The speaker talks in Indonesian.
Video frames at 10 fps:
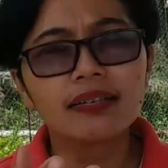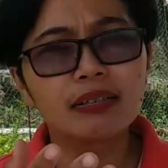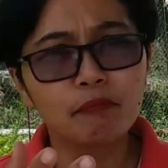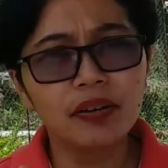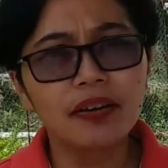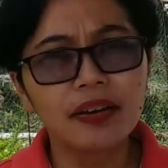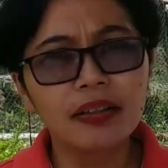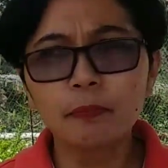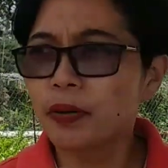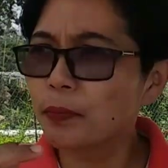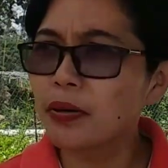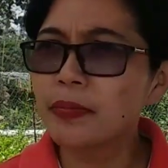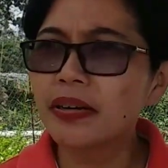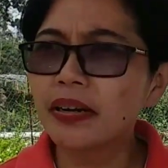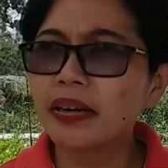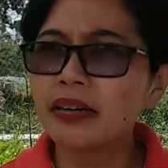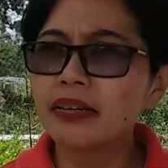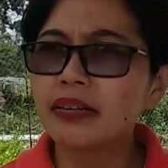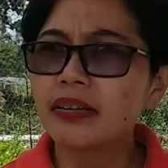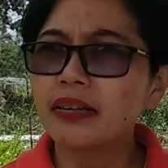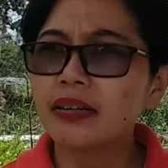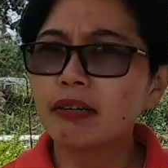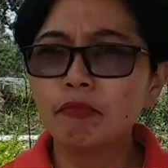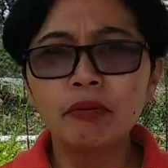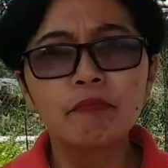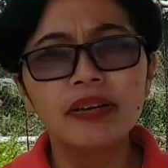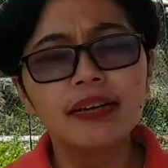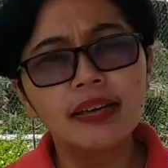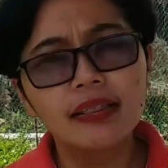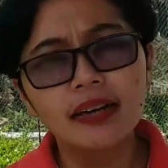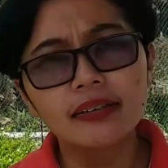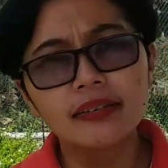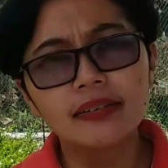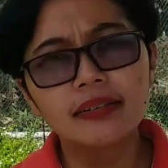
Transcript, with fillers: si pediat perbebene mimpin kita